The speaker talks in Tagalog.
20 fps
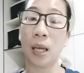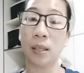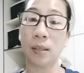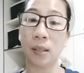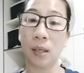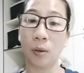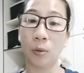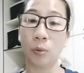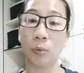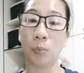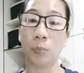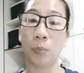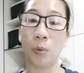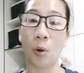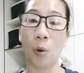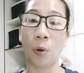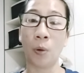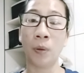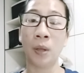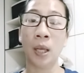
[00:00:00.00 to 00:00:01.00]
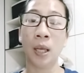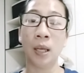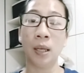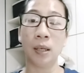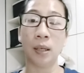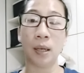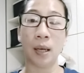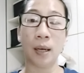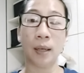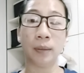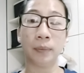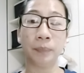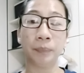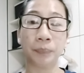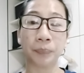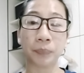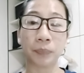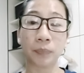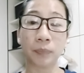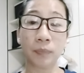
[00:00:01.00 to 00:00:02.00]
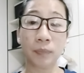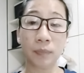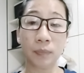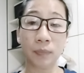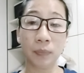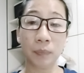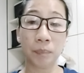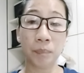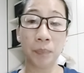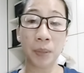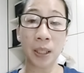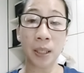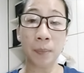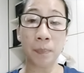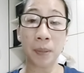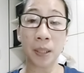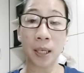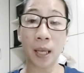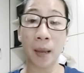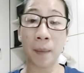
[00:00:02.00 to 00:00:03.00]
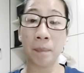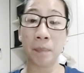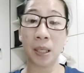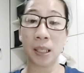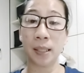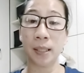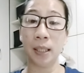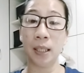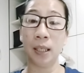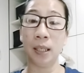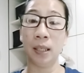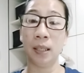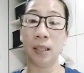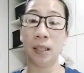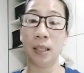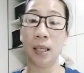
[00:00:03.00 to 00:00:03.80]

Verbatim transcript: ay sagot po ng Philippine Embassy.